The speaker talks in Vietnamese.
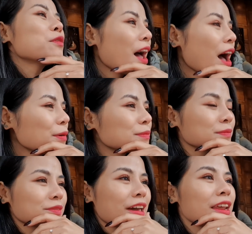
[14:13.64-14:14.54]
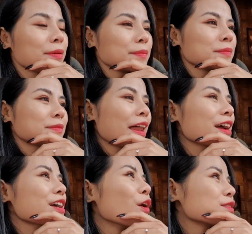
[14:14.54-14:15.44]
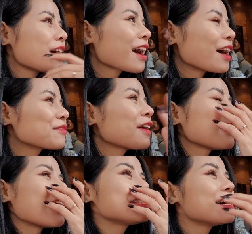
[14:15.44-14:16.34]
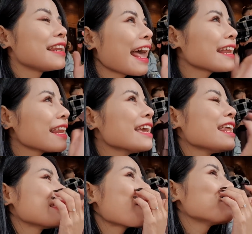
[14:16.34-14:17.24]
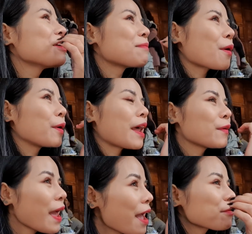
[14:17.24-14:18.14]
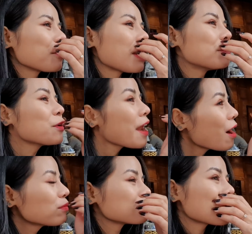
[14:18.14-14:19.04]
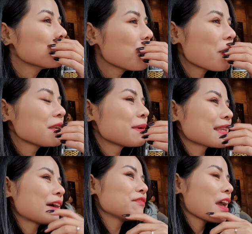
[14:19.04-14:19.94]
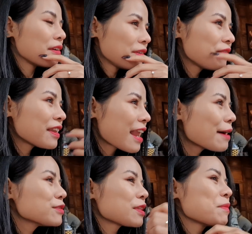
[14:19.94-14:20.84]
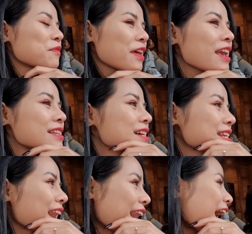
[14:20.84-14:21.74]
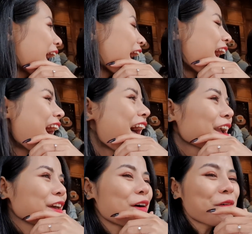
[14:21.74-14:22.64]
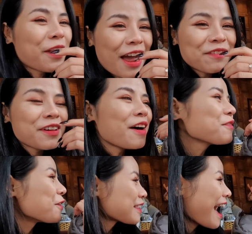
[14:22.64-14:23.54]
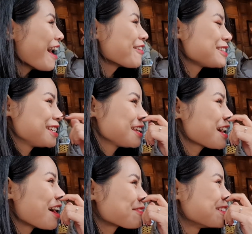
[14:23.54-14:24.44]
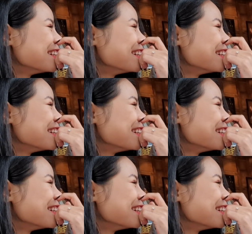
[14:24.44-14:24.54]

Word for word: mùa đông. Tao định tao đang cầu rồi khấn Phật là trời lạnh đi để tao còn được mặc quần áo đẹp, quần áo mùa đông. Tao mua nhưng mà tao về đến Việt Nam rồi tao mới phát hiện ra rằng là cái đống quần áo mùa đông của tao nó chỉ thích hợp